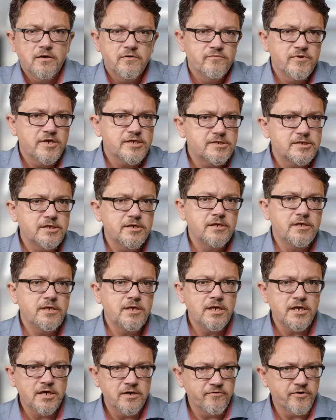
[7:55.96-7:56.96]
Власти
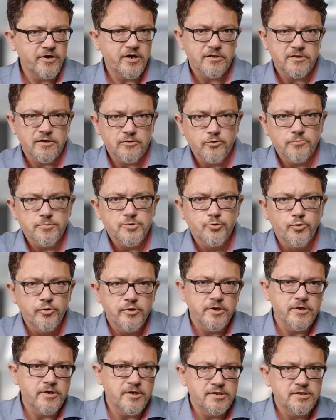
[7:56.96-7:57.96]
не говорят о том,
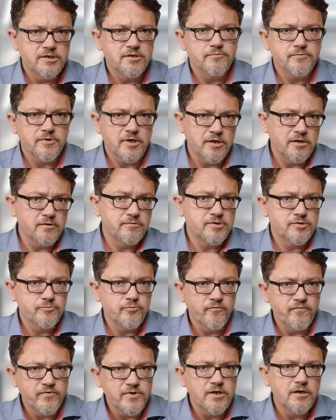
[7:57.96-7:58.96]
сколько кредитов таких
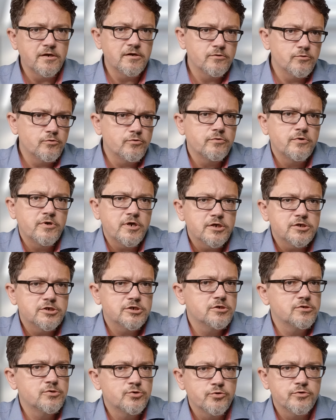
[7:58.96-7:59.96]
всего выдали, но
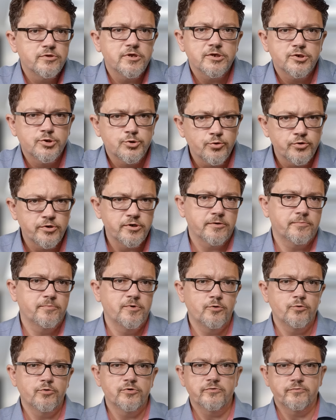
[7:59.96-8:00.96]
речь идет о сотнях
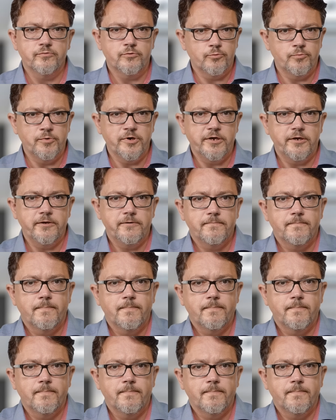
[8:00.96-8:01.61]
миллионов рублей.